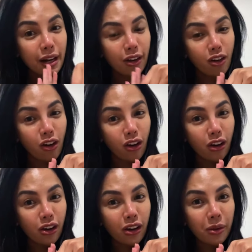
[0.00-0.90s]
Bener dong.
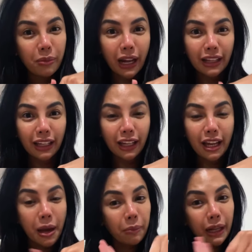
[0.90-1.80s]
Berarti,
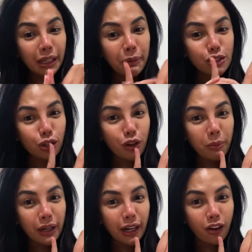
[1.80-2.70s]
berarti bacot
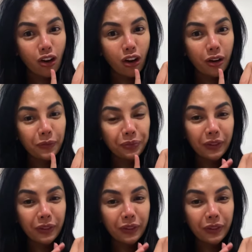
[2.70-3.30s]
gue bener dong.